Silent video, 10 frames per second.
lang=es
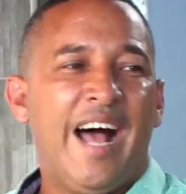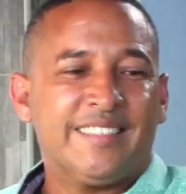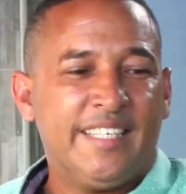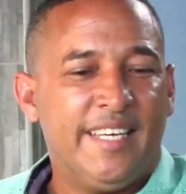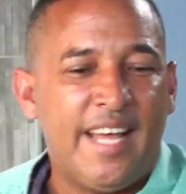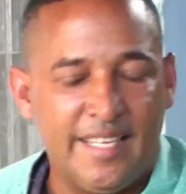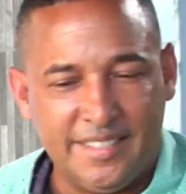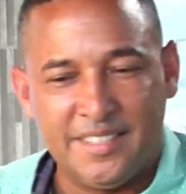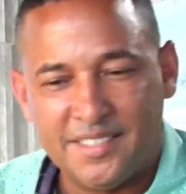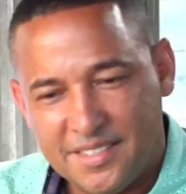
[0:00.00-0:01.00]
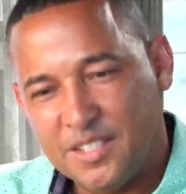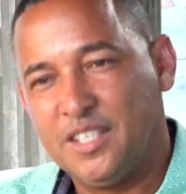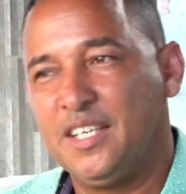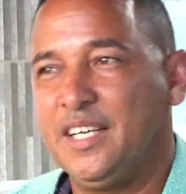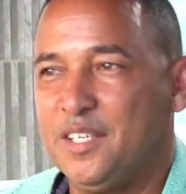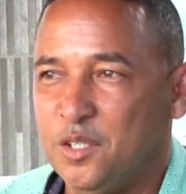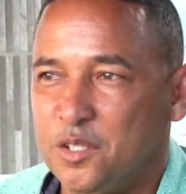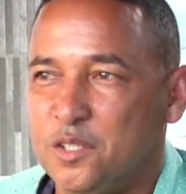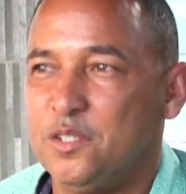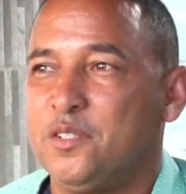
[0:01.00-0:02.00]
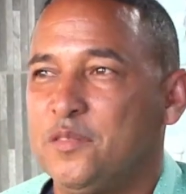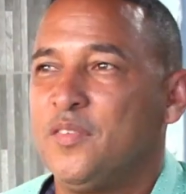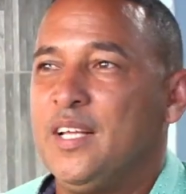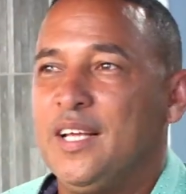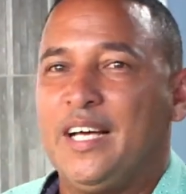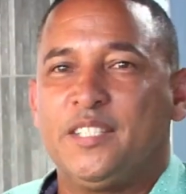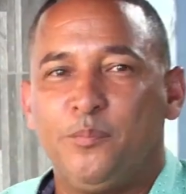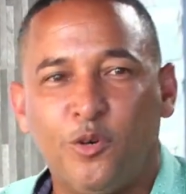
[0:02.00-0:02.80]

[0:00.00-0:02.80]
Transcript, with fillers: Así es, Dani. En hace